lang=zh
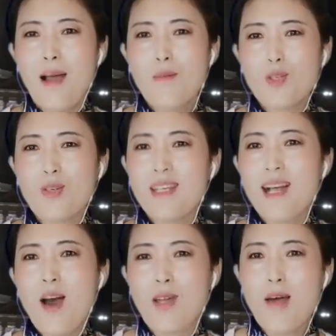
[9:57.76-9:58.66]
他们就依
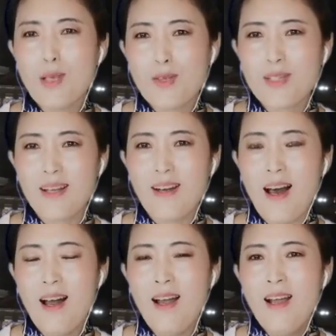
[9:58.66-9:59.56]
靠他们就行
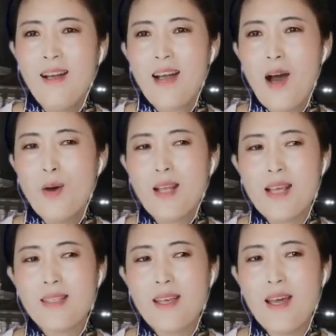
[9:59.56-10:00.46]
了。然后
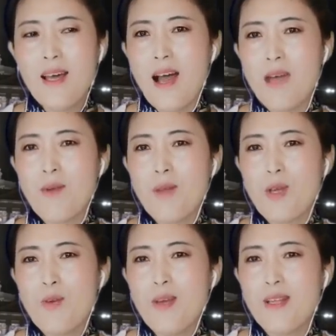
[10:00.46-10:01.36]
那些海外
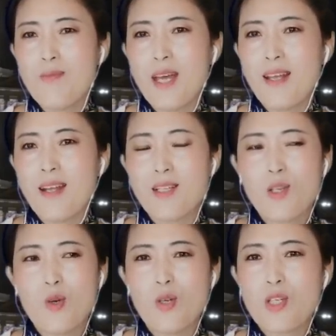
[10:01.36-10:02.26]
民运呢，
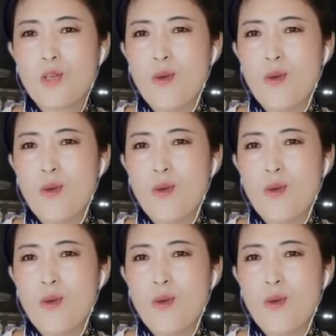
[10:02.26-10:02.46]
就指